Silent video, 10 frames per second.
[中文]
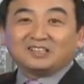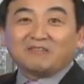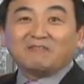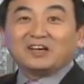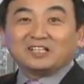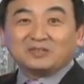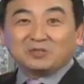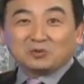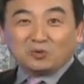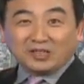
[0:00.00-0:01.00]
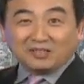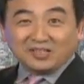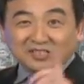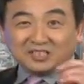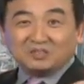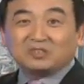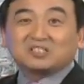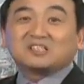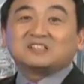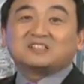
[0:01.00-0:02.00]
但为什么又转到他媳妇儿
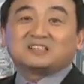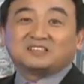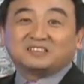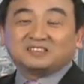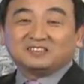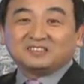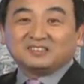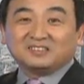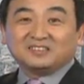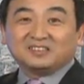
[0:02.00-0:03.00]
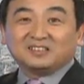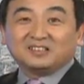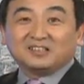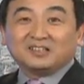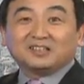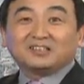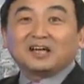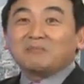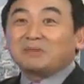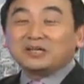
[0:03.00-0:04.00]
身上了
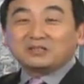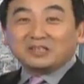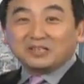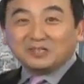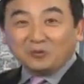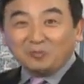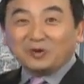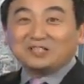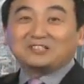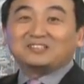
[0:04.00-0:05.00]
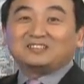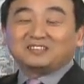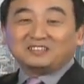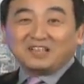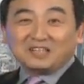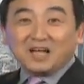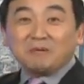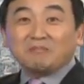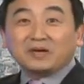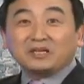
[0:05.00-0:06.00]
呢？他有本事，但他
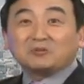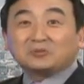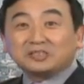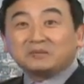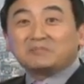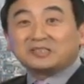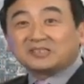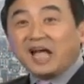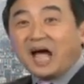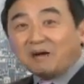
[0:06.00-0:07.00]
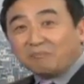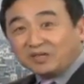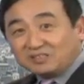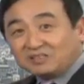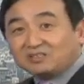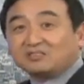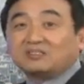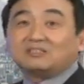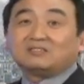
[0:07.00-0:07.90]
没有那么大本事。